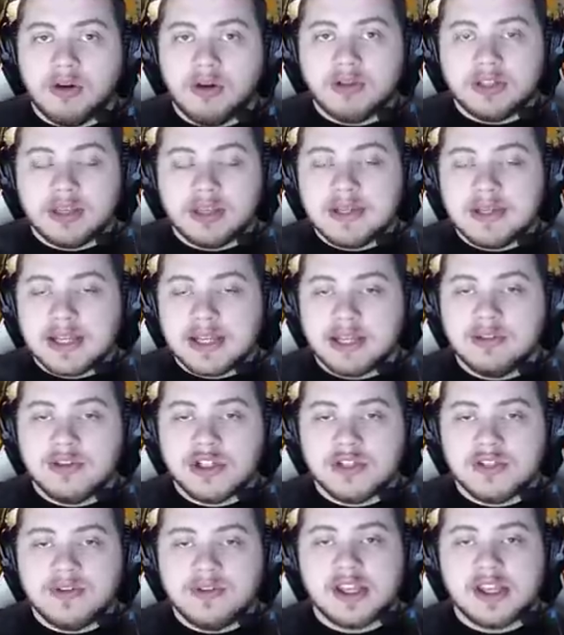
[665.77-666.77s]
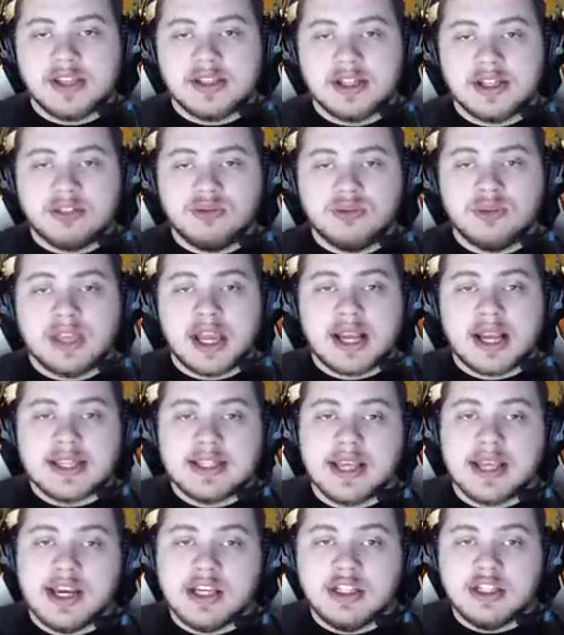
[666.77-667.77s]
On termine la quête de JTFK, on a donc
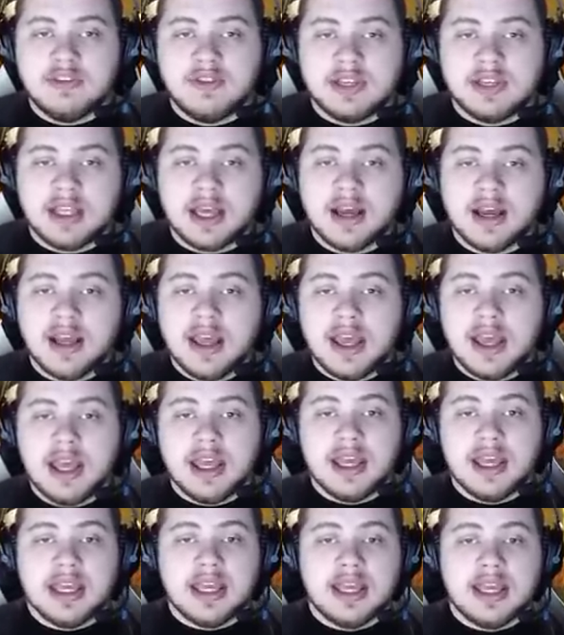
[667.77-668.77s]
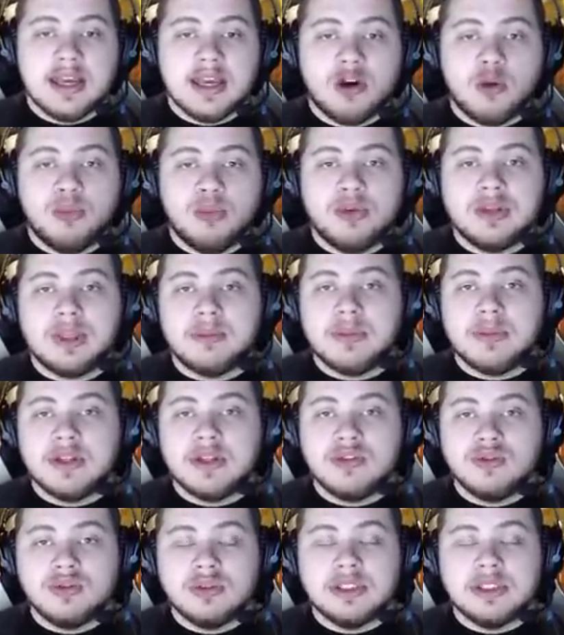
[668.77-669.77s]
accès à l'égide et on peut
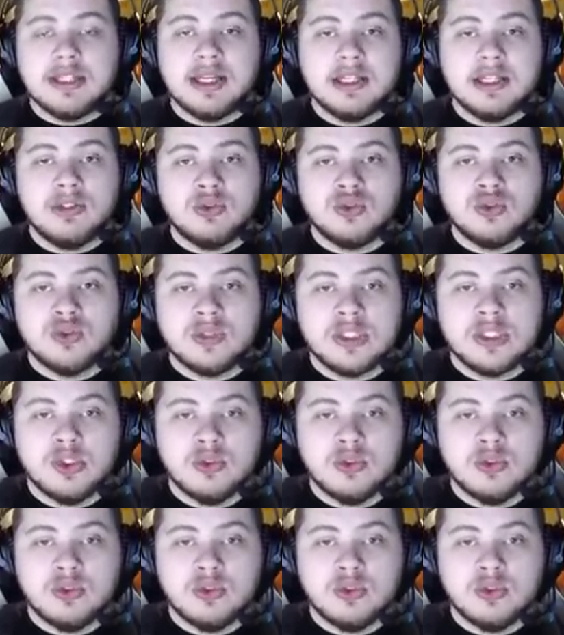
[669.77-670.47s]
taper du coup les derniers donjons